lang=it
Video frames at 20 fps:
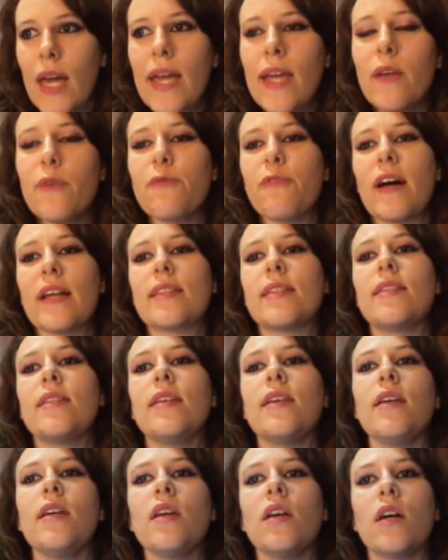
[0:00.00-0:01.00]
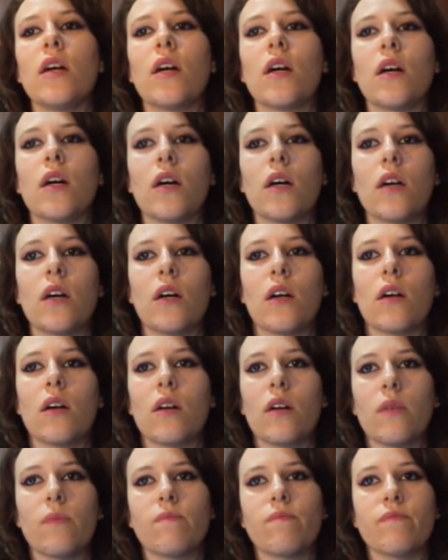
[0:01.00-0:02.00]
E infatti
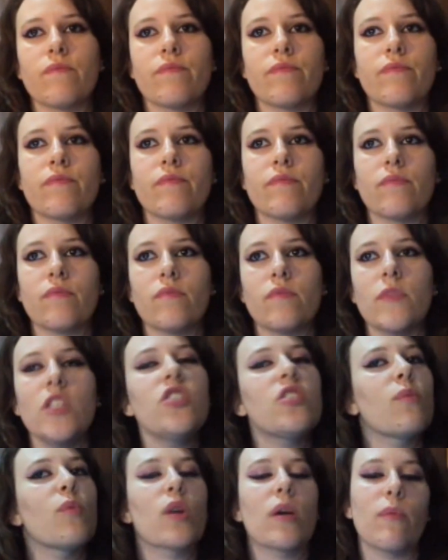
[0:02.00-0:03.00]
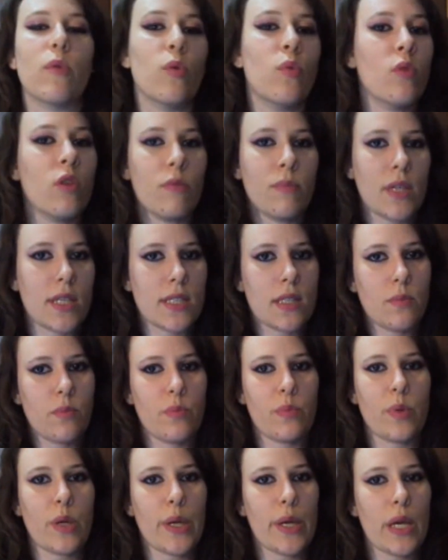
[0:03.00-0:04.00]
uh, diciamo che comunque mi ha
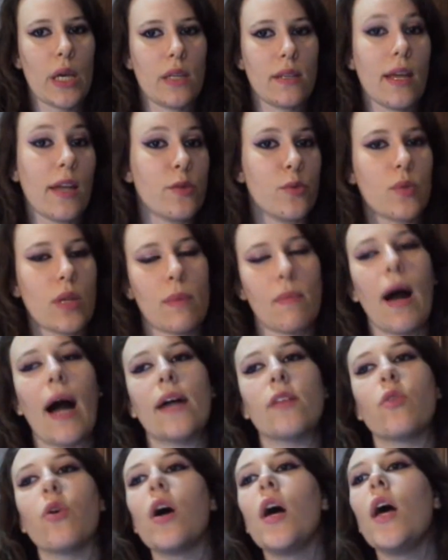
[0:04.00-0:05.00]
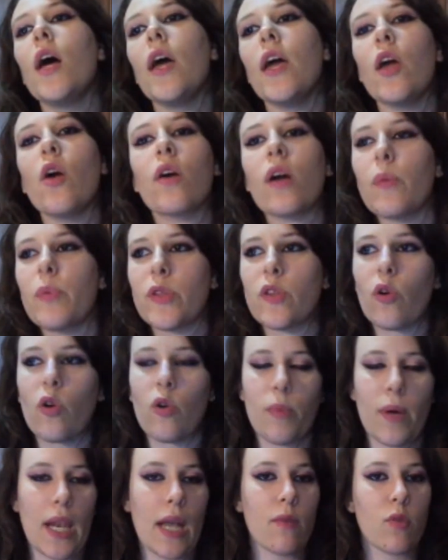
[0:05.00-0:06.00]
sempre dato una mano e ho capito
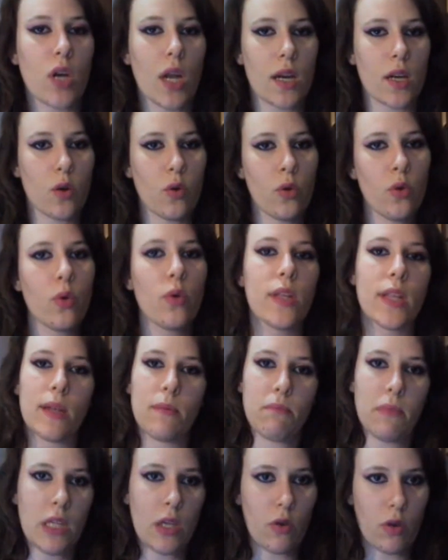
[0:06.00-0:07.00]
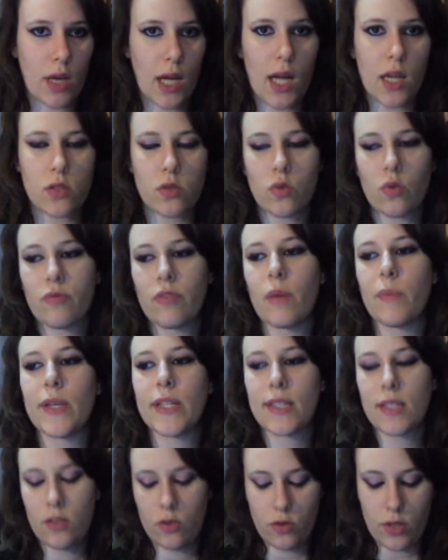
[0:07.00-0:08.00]
com'è lavorare con lui nel mio caso.
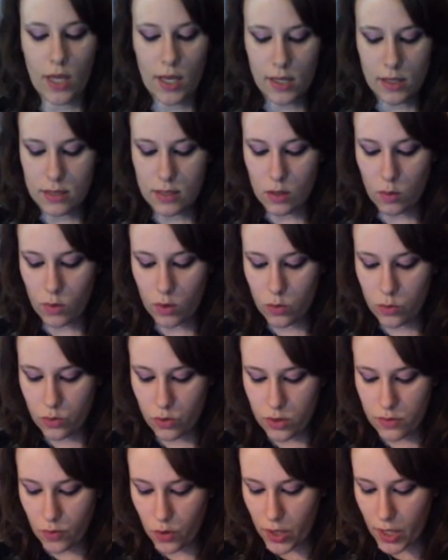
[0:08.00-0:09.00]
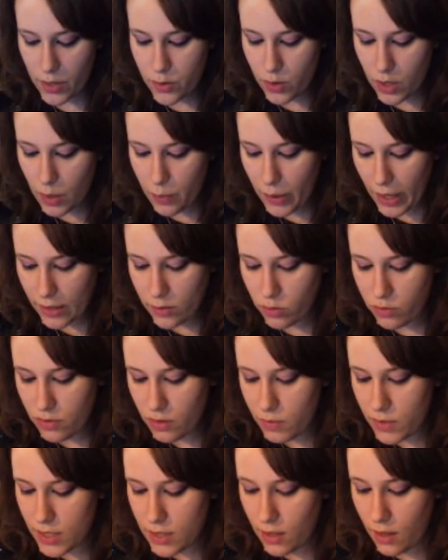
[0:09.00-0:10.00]
Ovviamente non è che se qualcuno di voi adora Pan,
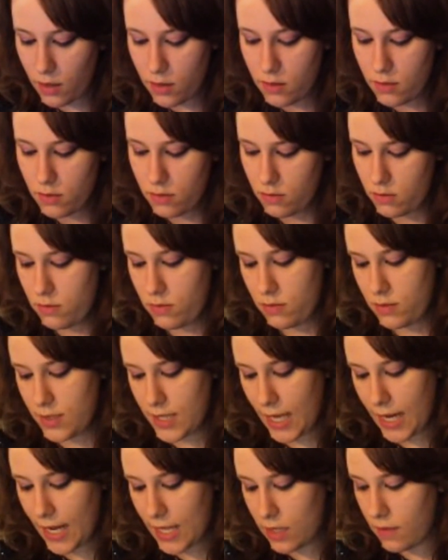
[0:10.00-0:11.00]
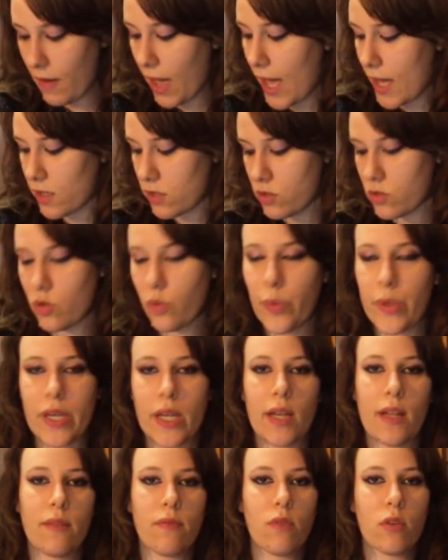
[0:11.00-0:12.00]
ovviamente sarà diverso
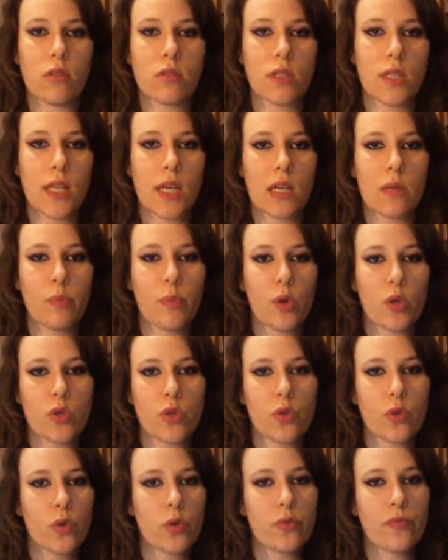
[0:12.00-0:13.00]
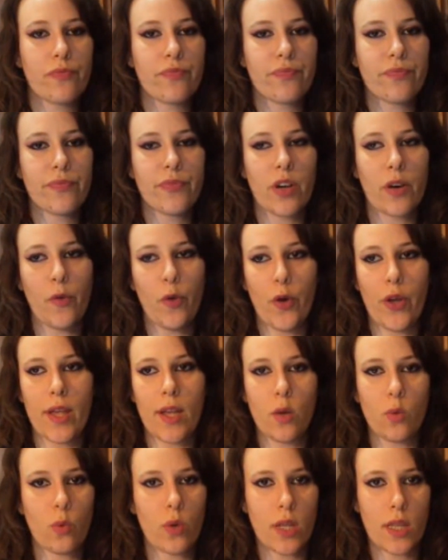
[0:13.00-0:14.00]
perché il, il rapporto con, tra
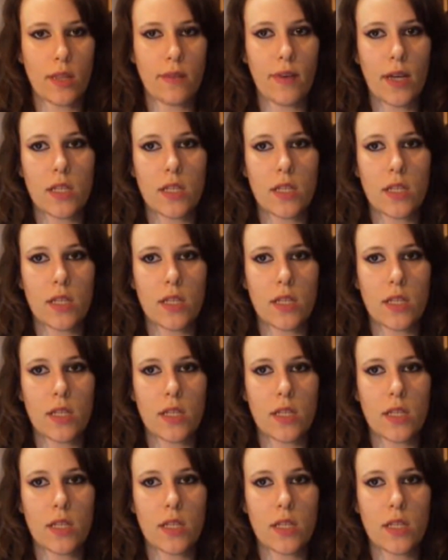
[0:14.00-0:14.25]
voi e lui è